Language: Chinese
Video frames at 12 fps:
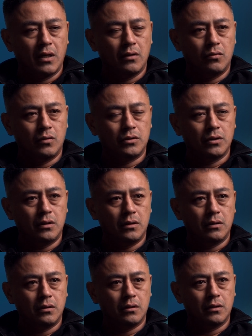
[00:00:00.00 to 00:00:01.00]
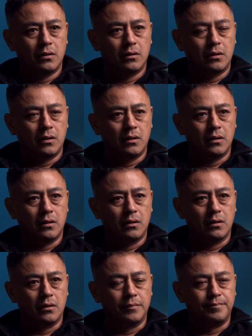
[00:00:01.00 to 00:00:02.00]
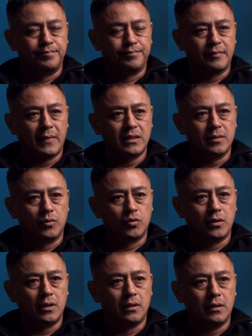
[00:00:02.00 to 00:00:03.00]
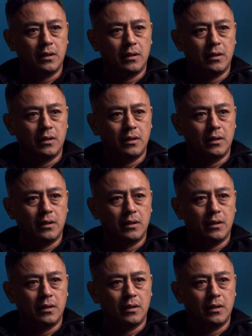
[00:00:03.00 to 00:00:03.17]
我觉得，呃，怎么说呢？